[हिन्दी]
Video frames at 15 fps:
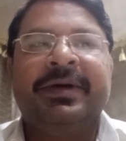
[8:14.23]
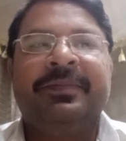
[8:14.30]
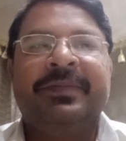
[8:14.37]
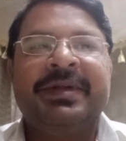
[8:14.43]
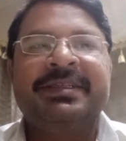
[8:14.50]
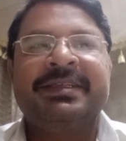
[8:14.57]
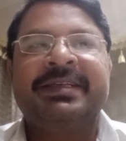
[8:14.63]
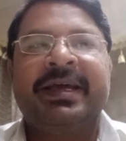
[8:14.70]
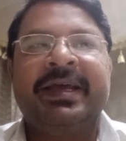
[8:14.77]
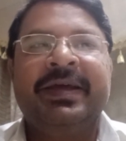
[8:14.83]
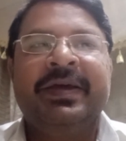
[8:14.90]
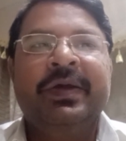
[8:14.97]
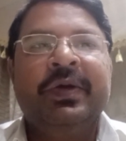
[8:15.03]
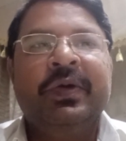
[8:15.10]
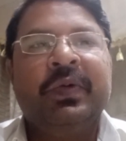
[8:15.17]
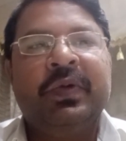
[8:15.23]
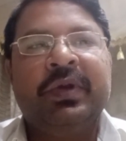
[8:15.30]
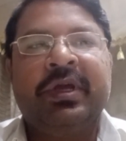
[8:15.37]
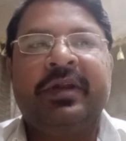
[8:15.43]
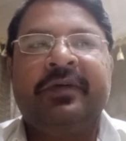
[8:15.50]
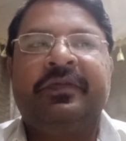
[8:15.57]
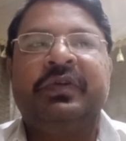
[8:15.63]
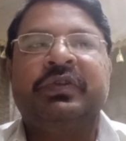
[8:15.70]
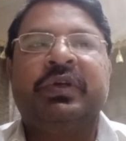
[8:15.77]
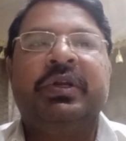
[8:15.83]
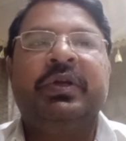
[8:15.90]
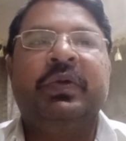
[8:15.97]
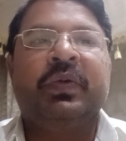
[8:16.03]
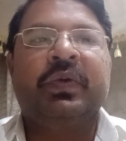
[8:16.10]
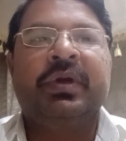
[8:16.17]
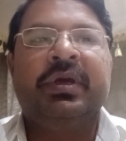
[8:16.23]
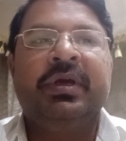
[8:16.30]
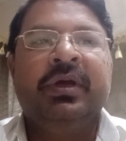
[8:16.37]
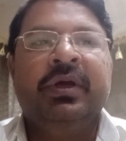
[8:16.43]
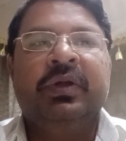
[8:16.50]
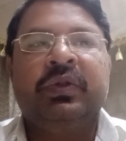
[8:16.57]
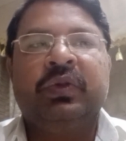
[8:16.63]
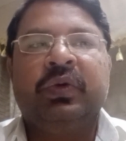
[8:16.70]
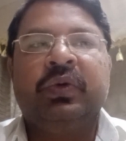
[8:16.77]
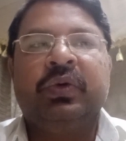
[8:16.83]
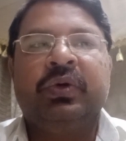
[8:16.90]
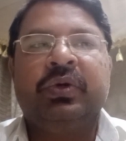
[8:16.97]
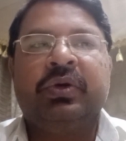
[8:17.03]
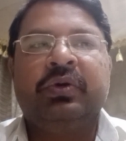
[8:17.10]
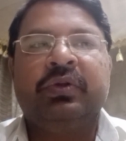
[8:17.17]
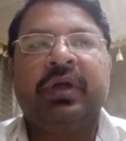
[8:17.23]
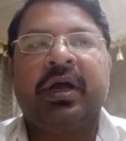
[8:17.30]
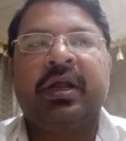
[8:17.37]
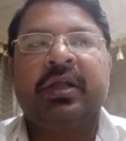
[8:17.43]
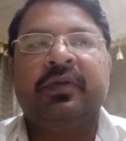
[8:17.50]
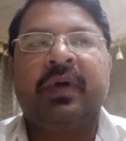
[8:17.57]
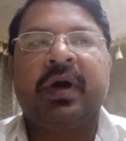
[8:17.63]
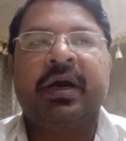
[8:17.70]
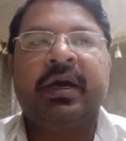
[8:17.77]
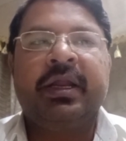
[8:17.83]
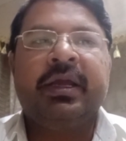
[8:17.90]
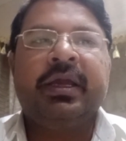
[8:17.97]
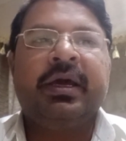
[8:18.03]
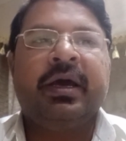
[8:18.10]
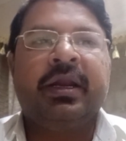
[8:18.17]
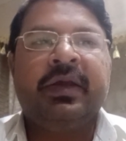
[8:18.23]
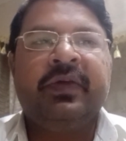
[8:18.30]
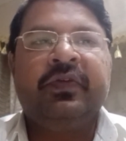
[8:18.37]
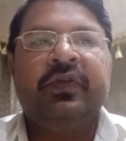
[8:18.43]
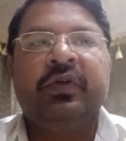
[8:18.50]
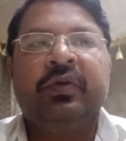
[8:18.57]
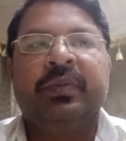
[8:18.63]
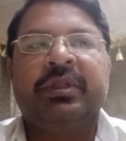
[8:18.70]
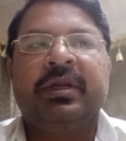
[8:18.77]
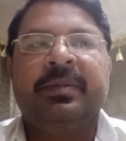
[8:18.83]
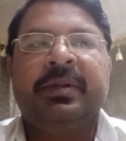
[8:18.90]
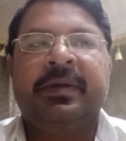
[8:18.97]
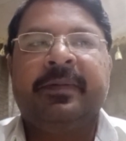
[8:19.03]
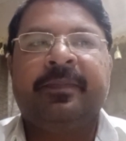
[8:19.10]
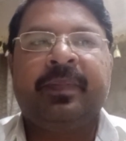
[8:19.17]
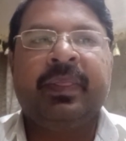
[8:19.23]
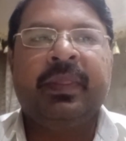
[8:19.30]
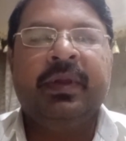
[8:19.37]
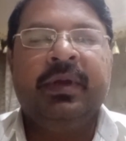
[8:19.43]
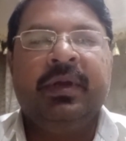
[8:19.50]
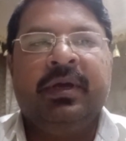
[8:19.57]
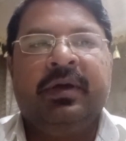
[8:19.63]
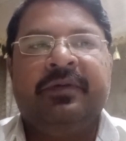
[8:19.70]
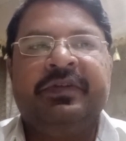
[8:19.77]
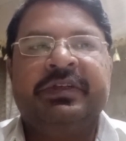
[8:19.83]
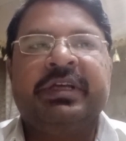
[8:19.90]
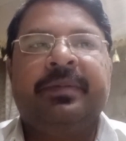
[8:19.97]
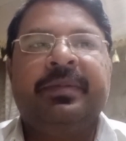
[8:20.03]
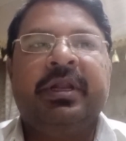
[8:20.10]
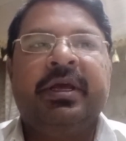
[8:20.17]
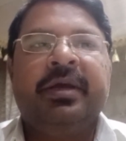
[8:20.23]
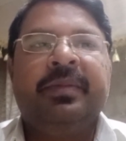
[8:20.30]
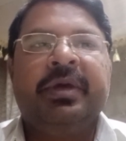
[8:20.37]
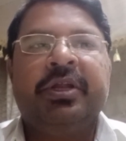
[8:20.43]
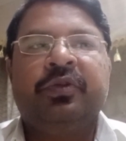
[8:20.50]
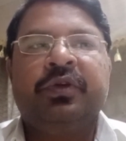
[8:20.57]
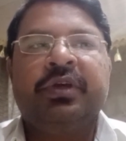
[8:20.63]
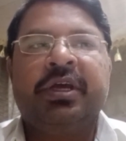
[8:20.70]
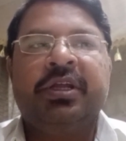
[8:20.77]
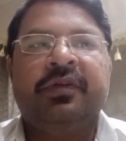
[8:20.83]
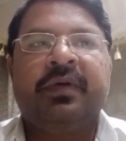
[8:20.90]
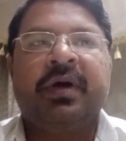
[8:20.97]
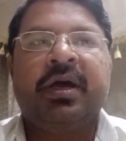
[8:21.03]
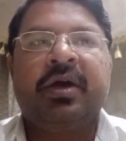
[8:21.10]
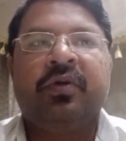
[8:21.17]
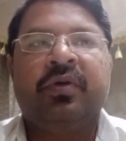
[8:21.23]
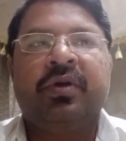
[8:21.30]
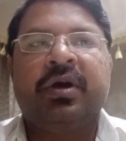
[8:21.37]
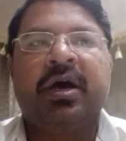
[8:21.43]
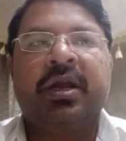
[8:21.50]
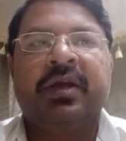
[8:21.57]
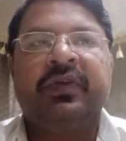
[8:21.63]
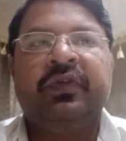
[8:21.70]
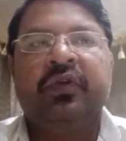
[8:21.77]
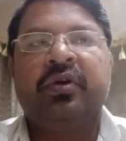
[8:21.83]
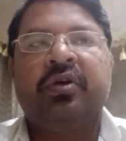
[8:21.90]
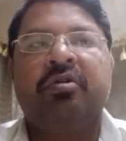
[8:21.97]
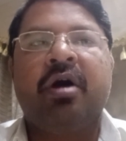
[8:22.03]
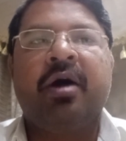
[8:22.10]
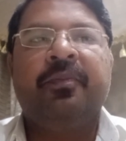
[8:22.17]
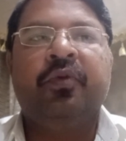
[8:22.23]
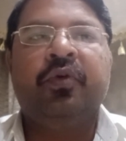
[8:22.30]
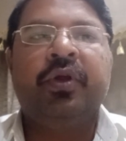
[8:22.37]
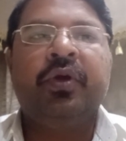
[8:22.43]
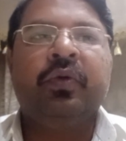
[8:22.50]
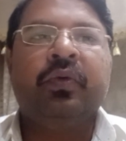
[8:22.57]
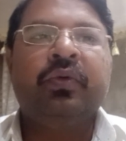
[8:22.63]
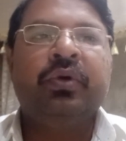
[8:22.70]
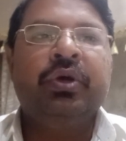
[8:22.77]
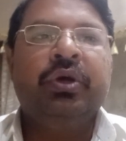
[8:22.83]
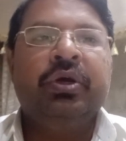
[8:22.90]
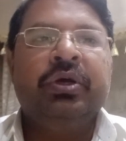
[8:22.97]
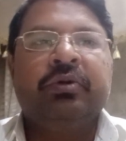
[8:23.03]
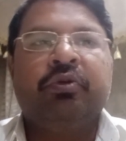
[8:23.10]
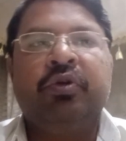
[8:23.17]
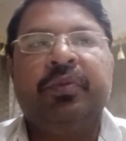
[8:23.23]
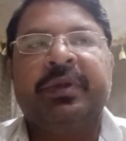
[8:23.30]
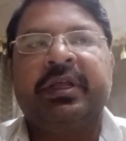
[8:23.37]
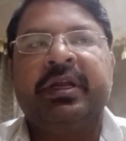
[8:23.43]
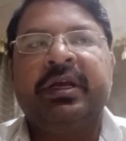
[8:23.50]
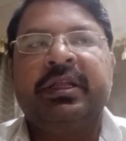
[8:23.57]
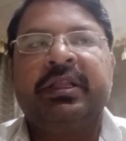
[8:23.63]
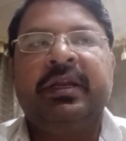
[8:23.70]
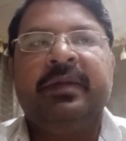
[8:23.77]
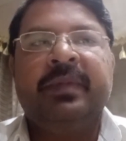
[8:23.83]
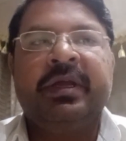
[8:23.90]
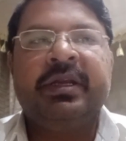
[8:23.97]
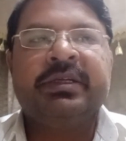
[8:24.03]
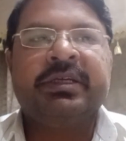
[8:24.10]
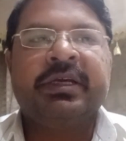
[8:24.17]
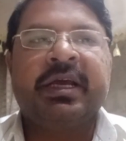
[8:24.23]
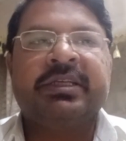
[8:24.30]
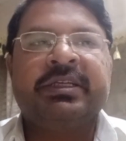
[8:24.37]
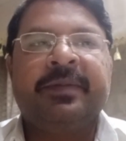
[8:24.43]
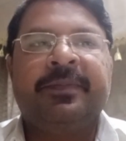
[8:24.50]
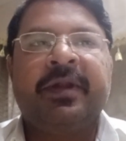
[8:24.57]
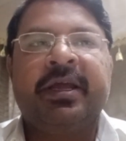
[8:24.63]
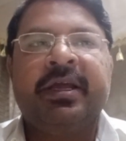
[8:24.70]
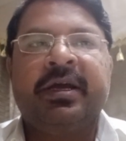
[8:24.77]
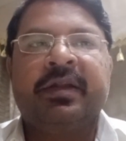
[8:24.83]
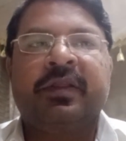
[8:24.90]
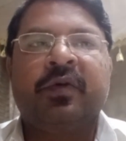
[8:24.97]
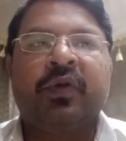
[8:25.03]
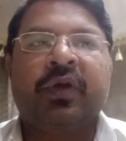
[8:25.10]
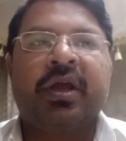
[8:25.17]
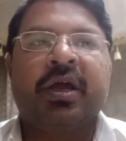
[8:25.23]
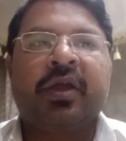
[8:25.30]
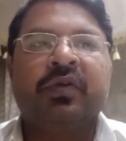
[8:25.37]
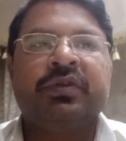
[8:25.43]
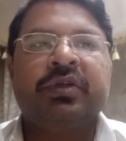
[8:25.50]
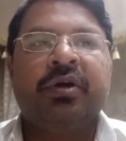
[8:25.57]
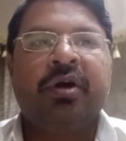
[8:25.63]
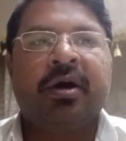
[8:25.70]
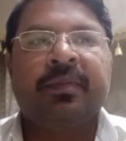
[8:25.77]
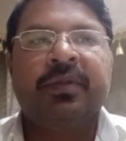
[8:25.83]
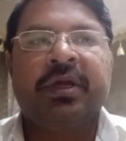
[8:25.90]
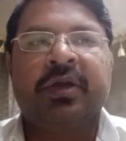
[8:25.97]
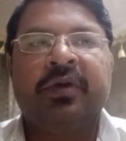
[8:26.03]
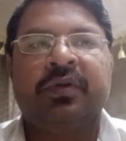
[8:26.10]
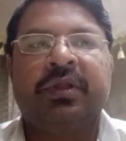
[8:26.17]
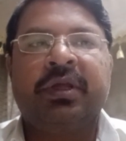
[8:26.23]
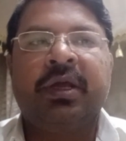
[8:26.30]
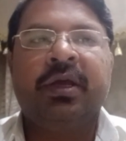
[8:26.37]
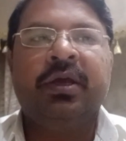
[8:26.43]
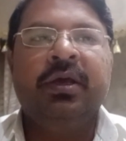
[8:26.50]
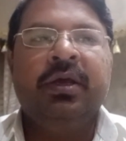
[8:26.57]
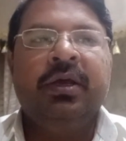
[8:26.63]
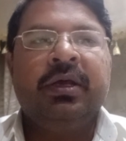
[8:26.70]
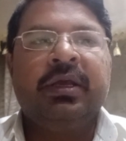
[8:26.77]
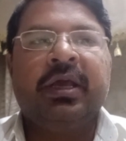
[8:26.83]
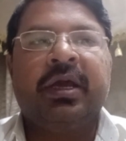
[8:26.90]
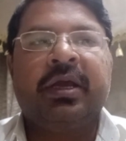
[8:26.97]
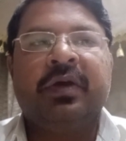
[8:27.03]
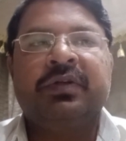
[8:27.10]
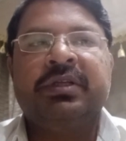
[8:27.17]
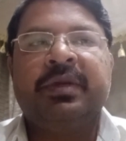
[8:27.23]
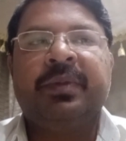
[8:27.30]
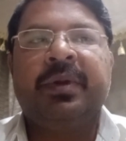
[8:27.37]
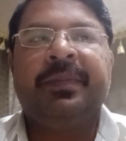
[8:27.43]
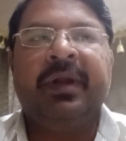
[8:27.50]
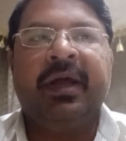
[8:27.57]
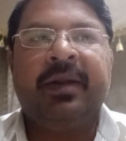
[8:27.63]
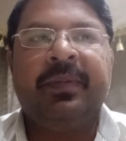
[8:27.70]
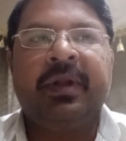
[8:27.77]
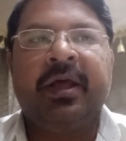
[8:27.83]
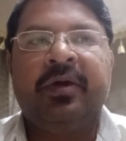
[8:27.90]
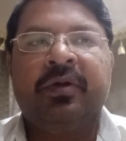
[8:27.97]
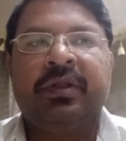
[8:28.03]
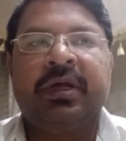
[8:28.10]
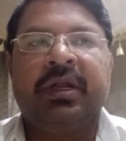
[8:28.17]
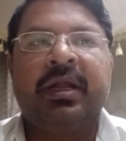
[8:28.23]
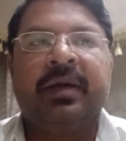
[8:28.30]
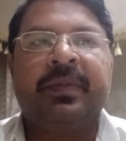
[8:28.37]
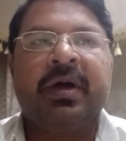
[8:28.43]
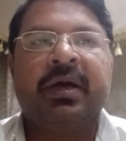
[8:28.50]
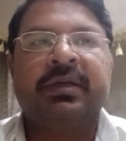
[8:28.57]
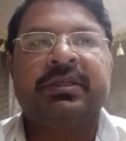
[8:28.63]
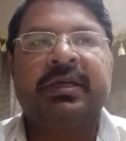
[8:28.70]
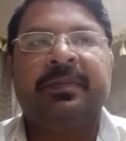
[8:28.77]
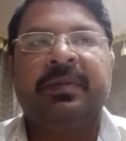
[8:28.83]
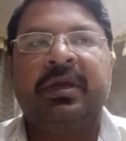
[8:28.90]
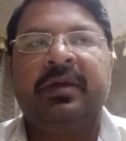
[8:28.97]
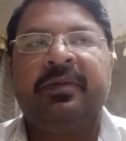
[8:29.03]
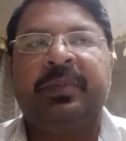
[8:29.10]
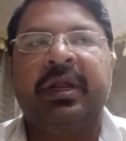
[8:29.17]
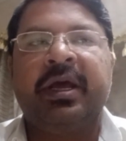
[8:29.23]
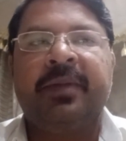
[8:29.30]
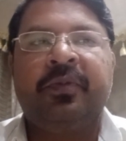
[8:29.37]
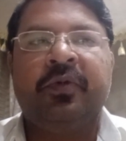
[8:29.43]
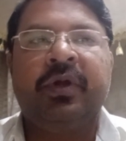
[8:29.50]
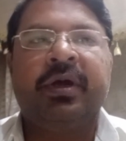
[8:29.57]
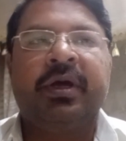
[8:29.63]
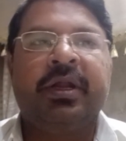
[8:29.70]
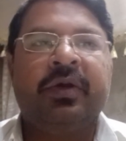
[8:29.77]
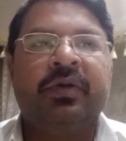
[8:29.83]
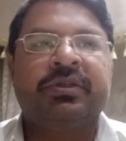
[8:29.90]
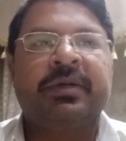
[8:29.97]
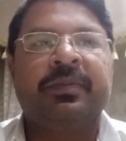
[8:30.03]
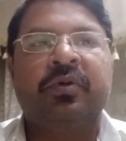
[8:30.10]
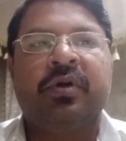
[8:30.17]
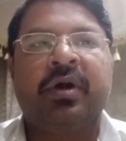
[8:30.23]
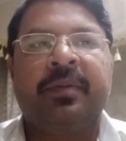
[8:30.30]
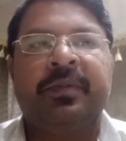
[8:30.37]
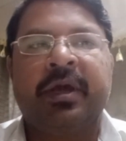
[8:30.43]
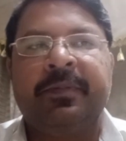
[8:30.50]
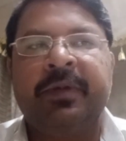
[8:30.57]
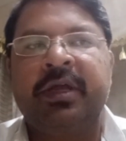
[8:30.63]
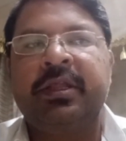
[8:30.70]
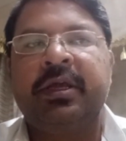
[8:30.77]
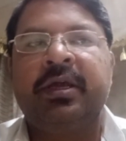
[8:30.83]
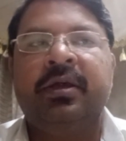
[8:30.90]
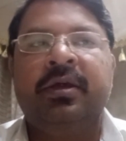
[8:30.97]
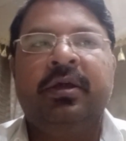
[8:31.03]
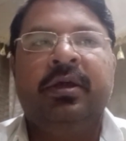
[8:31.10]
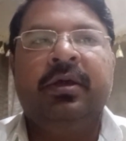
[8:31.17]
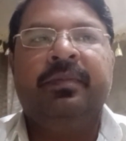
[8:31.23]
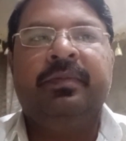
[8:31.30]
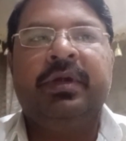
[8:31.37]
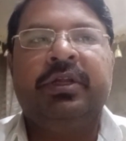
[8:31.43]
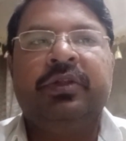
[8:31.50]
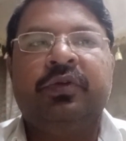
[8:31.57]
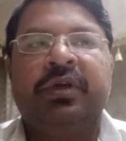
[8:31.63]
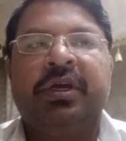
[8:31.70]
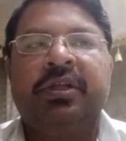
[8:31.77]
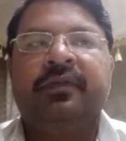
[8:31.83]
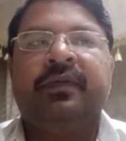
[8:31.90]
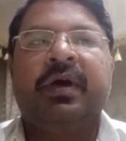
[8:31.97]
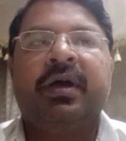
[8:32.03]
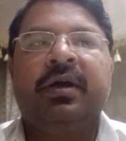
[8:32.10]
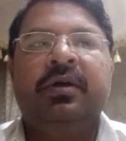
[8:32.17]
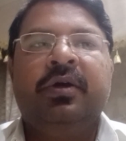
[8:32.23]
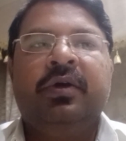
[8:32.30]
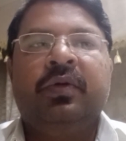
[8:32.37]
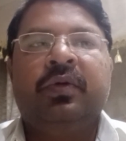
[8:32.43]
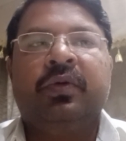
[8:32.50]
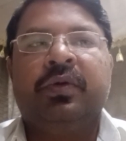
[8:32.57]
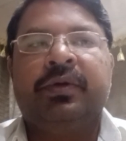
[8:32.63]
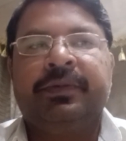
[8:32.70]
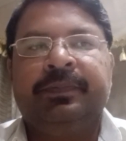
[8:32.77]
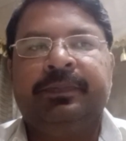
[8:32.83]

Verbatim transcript: तकम्मल से जाएँ उनकी रफ़्यूज़ल ही होगी तो खुदारा दुआ करें कि हर किसी को मतलब कि वीज़ा मिले मेरी तो यही दुआ है और हर किसी को ख्वाब पूरे हों कोई पता नहीं कितनी मेहनत से कैसे अप्लाई करता है और क्या क्या उसने ख्वाब देखे होते हैं क्या क्या उसने अपने प्लान बनाए होते हैं अल्लाह पाक सबके प्लान पूरे करे और सबको कामयाबियाँ दे मेरी तो यही दुआ है और